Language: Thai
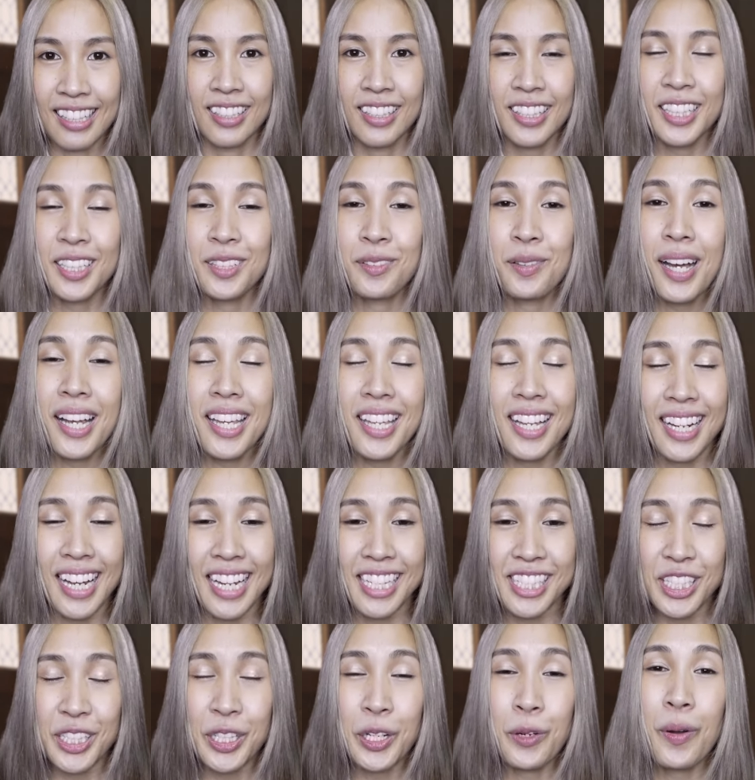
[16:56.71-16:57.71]
เธอว่ายังไง
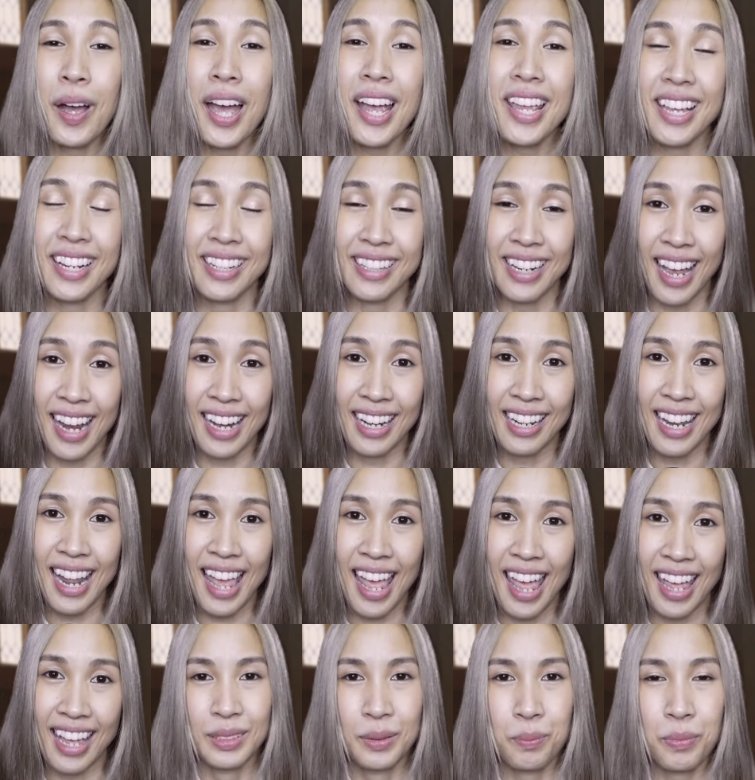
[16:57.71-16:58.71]
ฉันก็ว่าอย่างนั้นแห
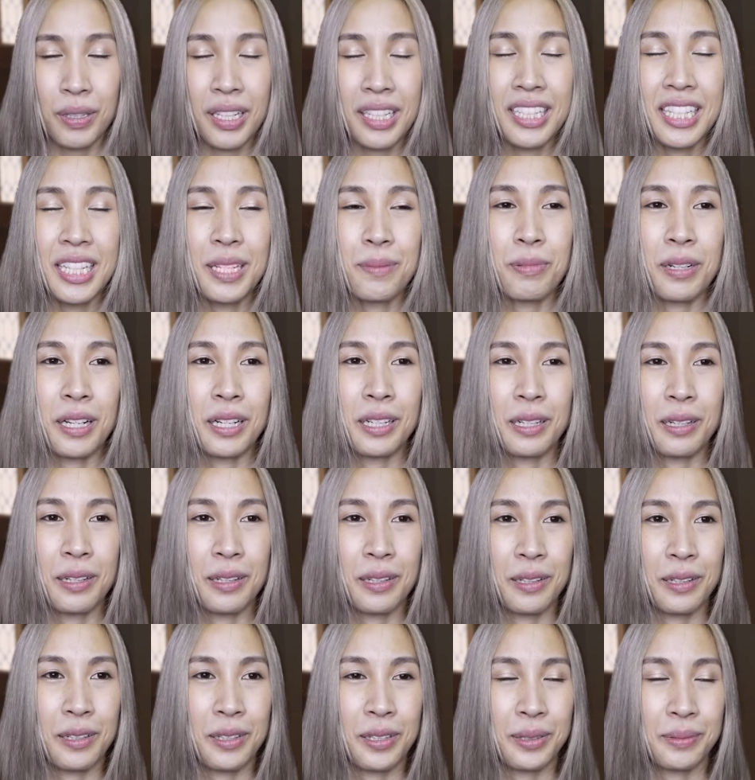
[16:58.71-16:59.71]
ละประนีประน
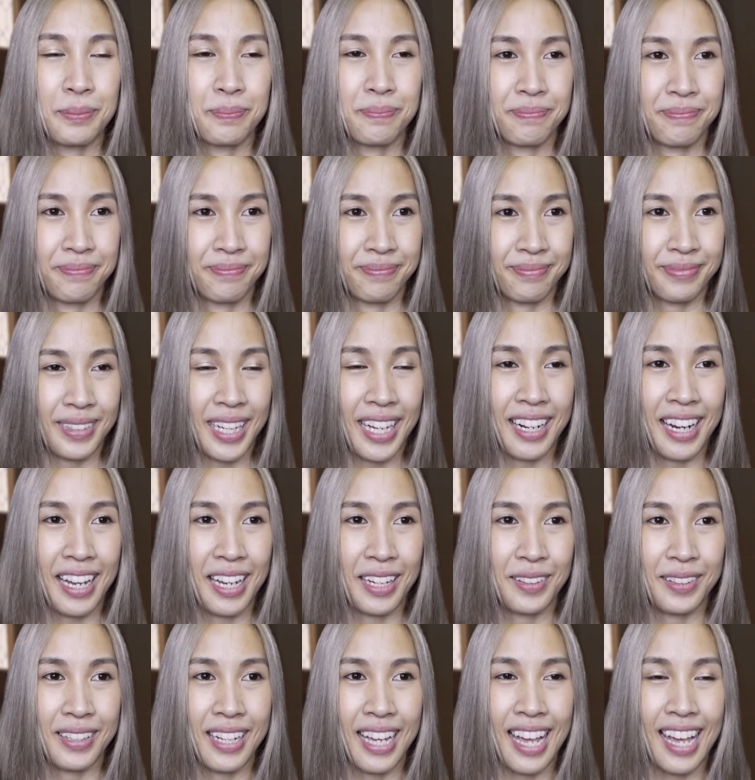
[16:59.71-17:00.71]
อมอะไร
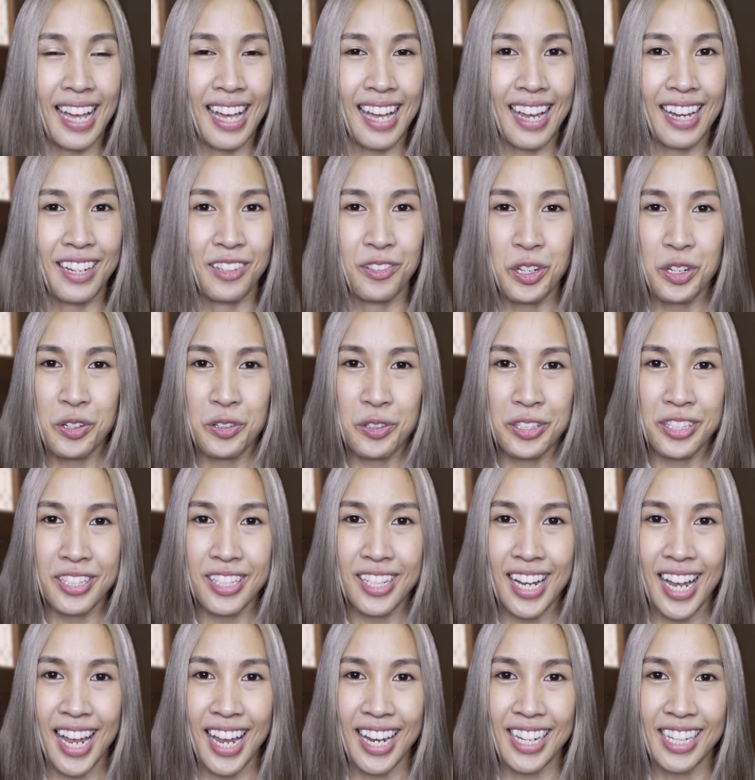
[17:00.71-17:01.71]
ก็ได้
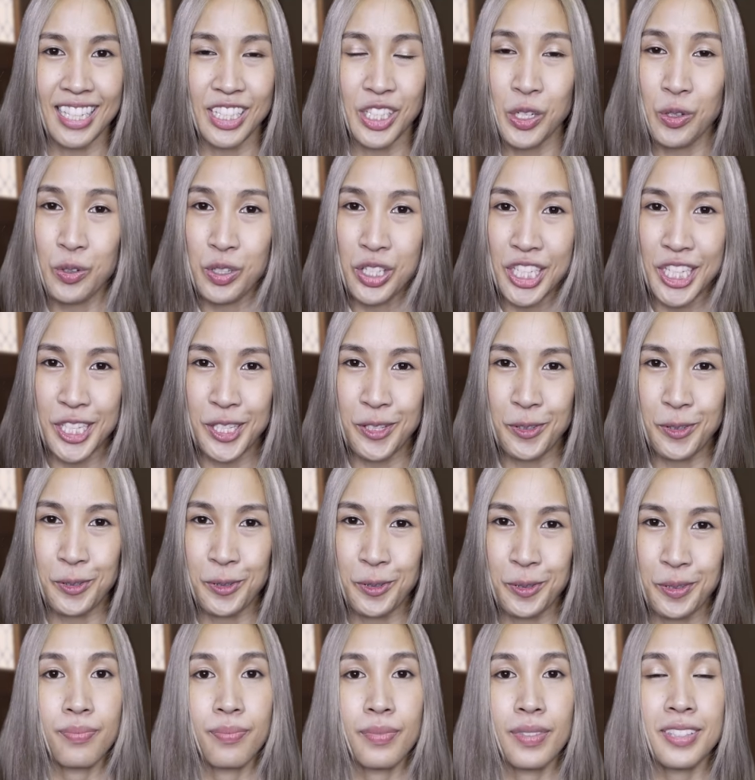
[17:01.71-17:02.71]
เรื่อยๆชิ
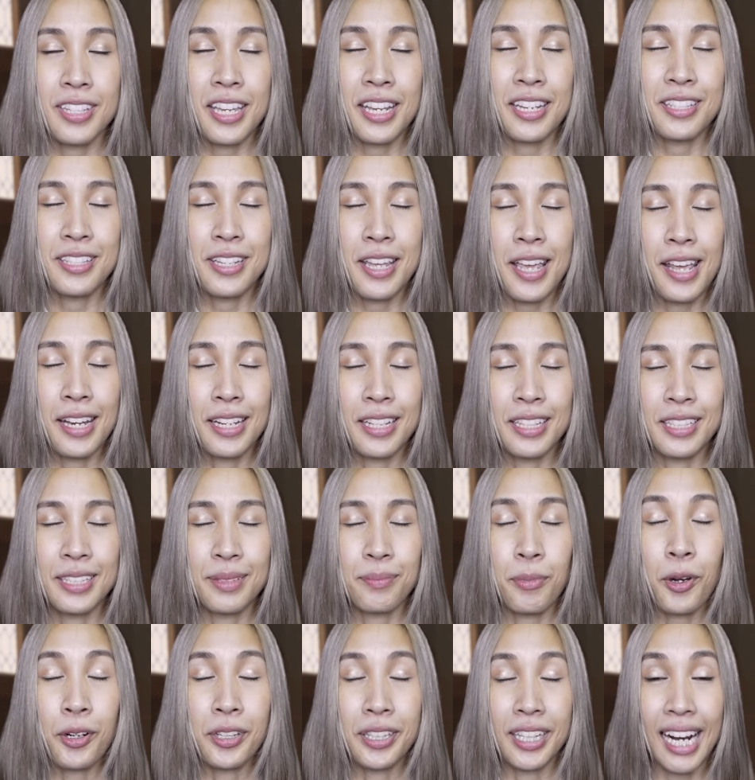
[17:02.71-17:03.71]
วๆเย็
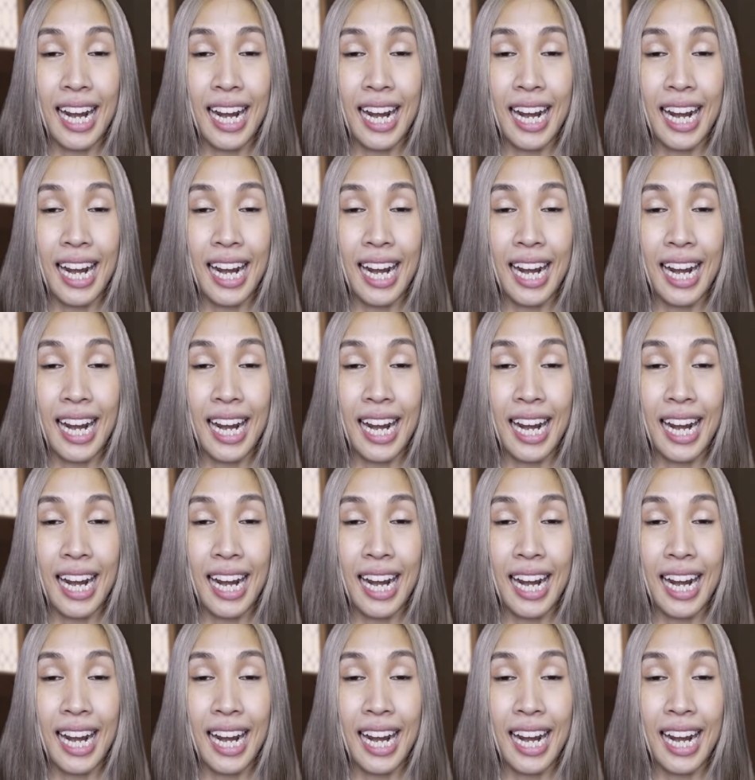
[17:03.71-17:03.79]
นๆผ่อนค